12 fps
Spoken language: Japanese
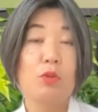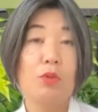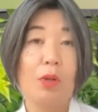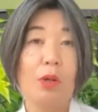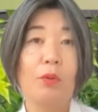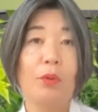そ
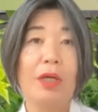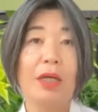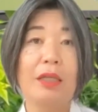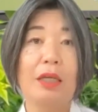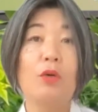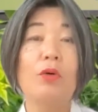れをどうやっ
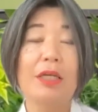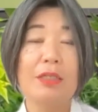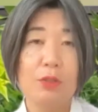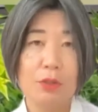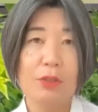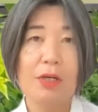て表
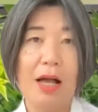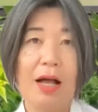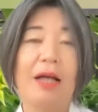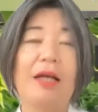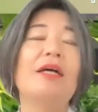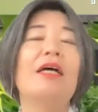現する
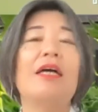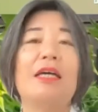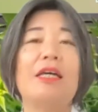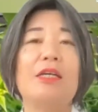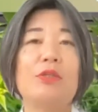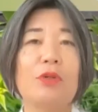か、
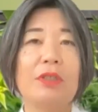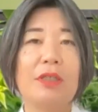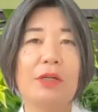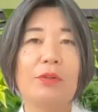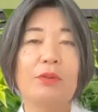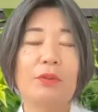えー、そういっ
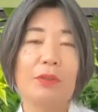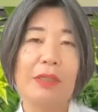たこと